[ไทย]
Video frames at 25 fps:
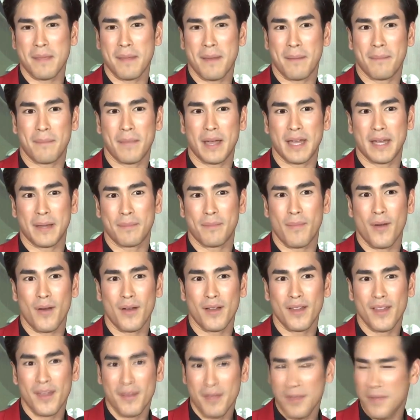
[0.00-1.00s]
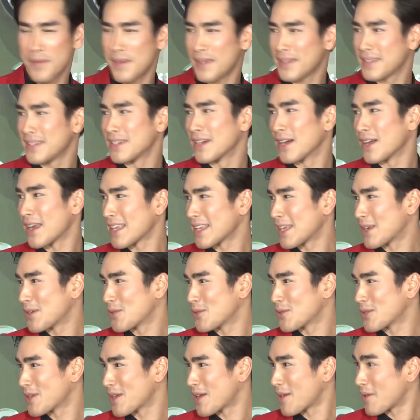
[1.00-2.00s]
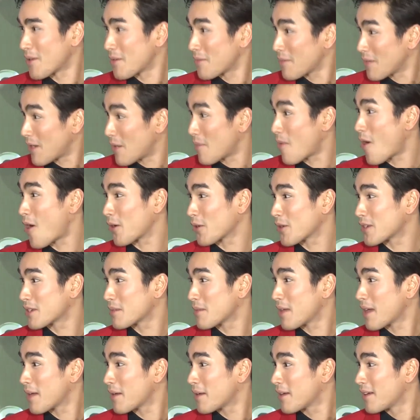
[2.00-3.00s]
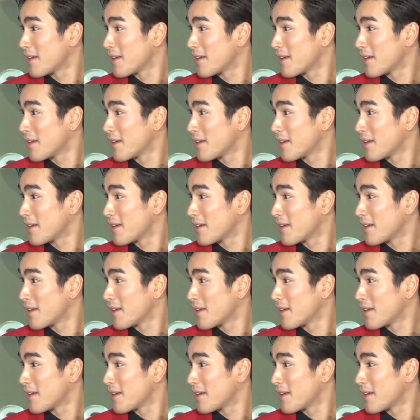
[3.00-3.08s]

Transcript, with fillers: มีแบบเออพี่ๆสื่อก็น่าจะรู้แล้วเขาบอกด้วยใช่ไหม